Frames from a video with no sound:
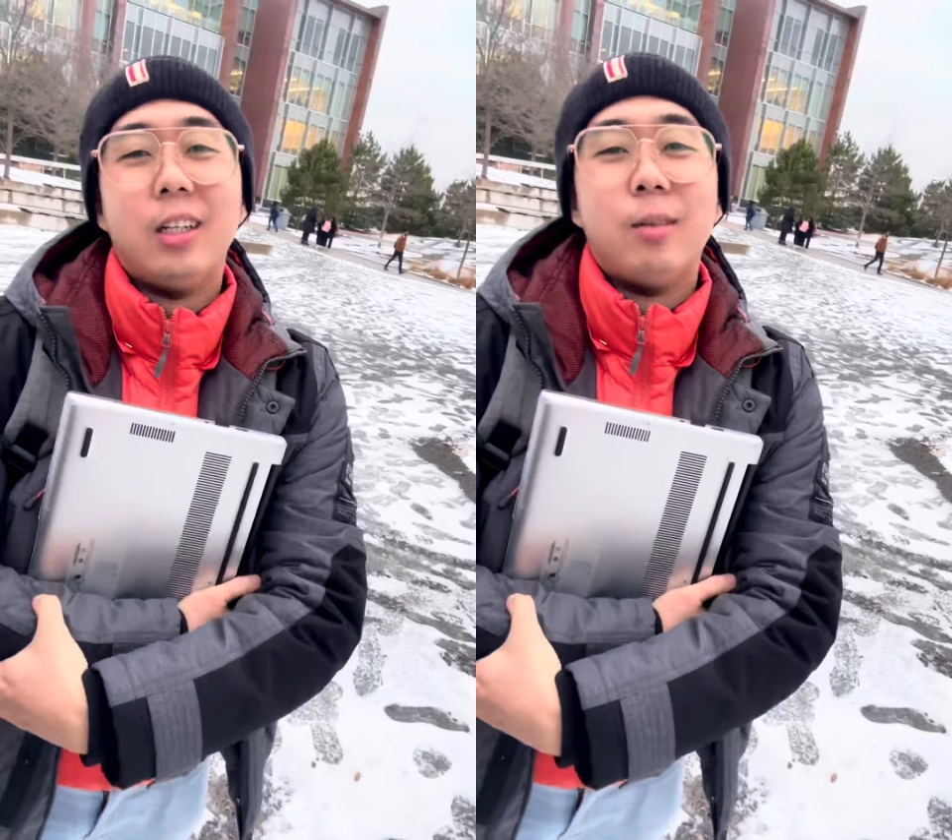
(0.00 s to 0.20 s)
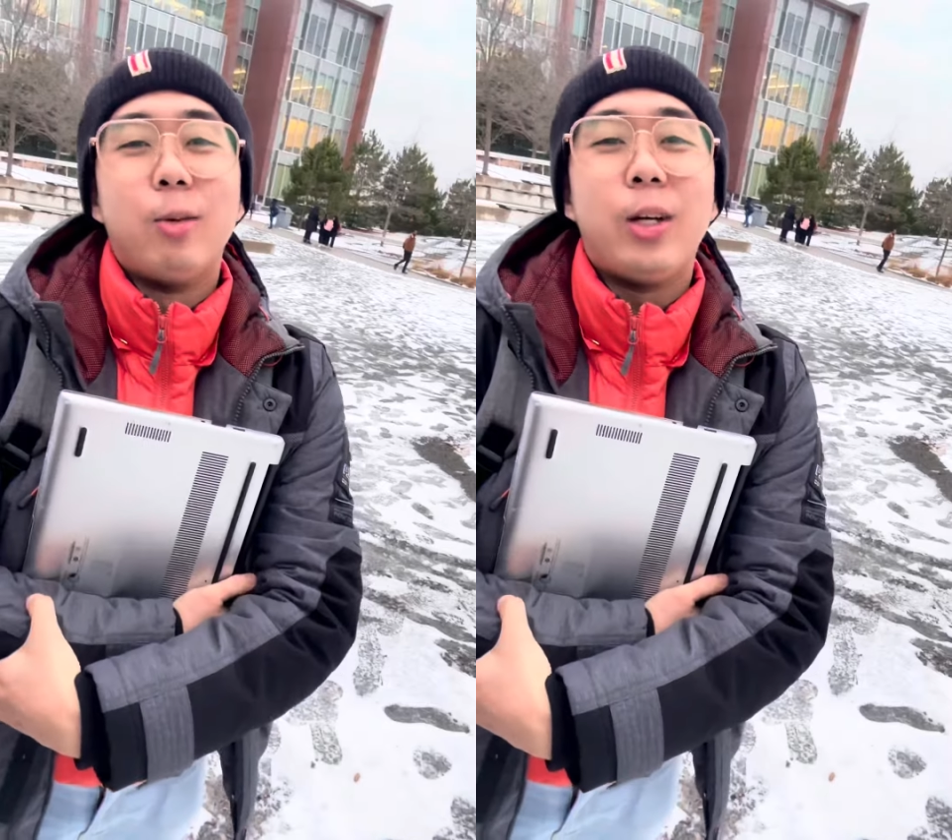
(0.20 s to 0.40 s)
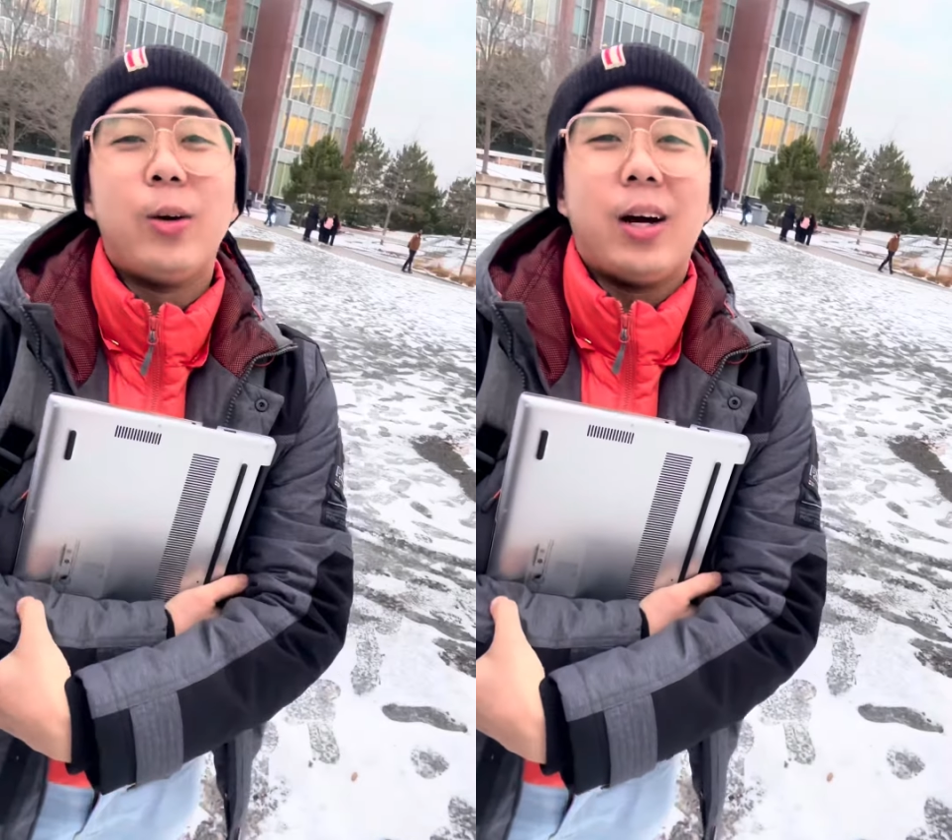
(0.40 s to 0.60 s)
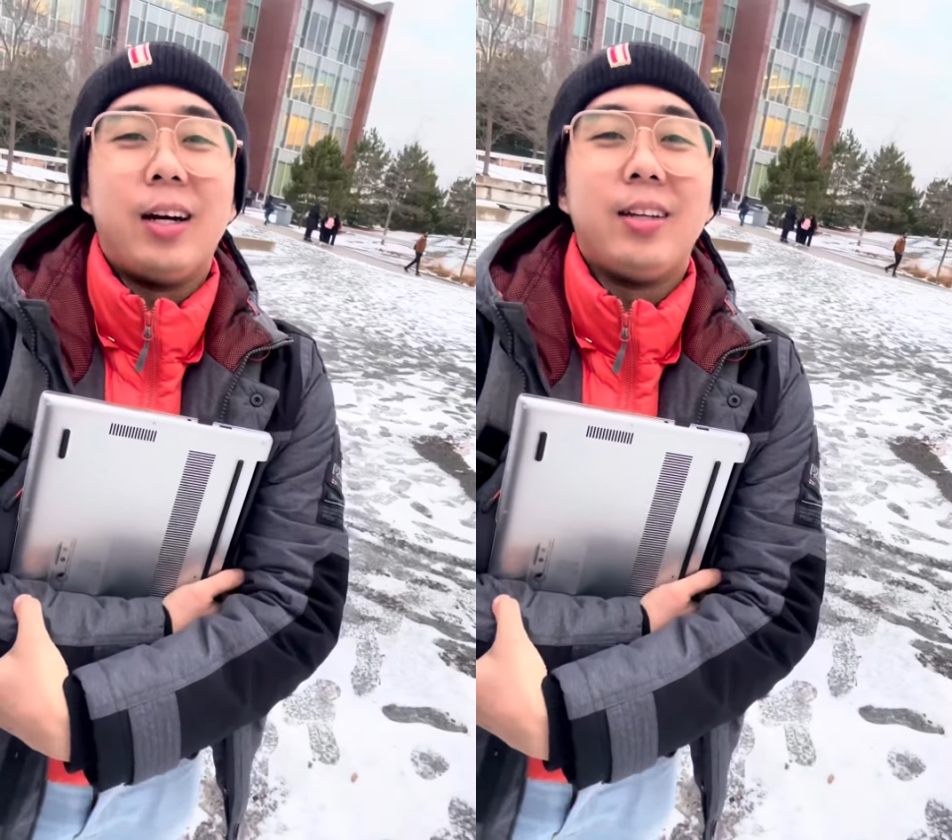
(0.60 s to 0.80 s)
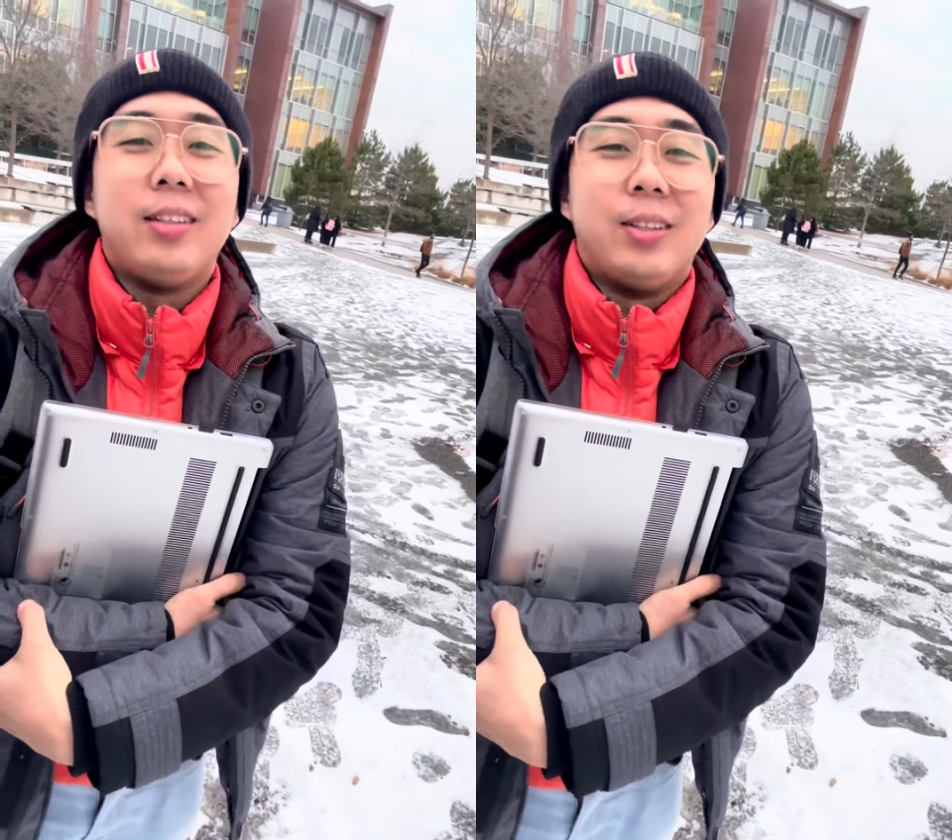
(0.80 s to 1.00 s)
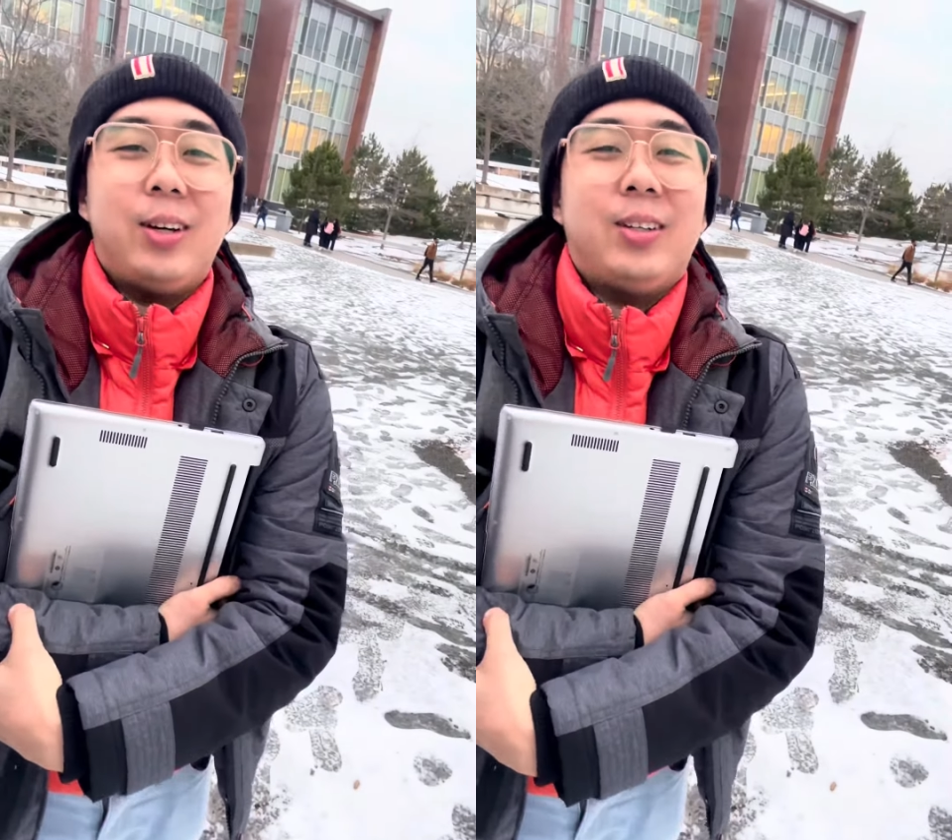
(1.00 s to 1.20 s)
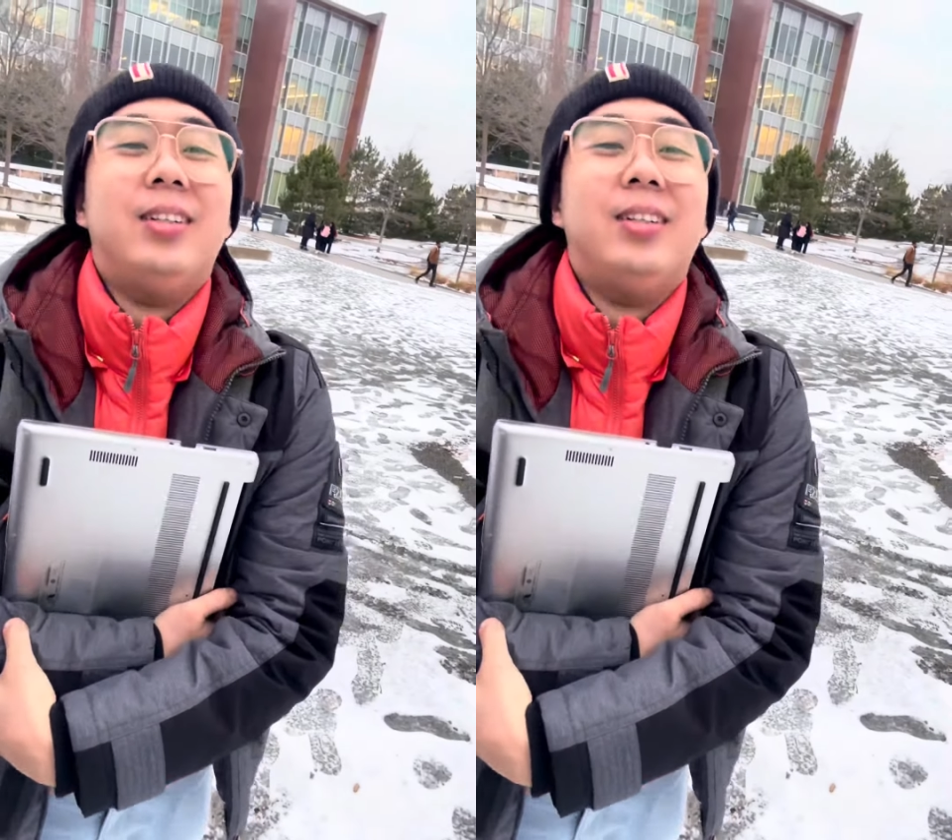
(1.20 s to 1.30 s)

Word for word: Ano kayo?